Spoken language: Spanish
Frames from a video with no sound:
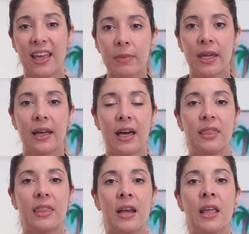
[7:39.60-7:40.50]
que me
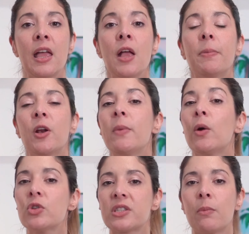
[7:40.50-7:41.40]
encantan, pero
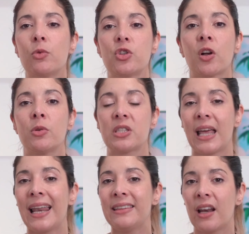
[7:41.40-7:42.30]
me gusta mucho cómo
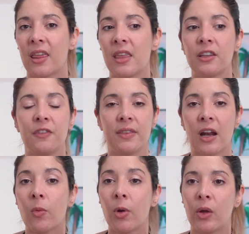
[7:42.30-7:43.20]
está la inteligencia
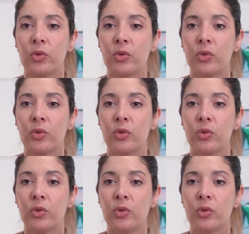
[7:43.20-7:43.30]
artificial, cómo la